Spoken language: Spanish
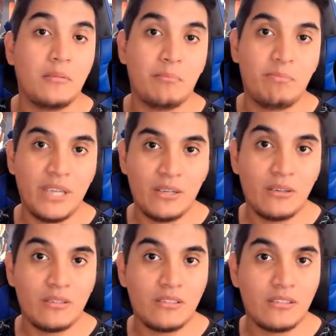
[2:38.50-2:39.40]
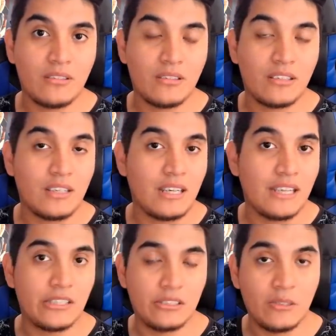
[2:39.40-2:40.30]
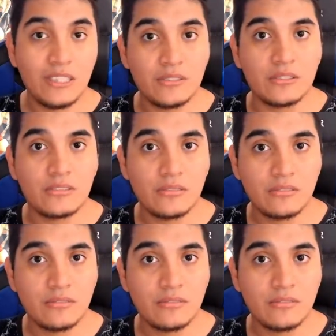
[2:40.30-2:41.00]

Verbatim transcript: Pero hay que ser honestos.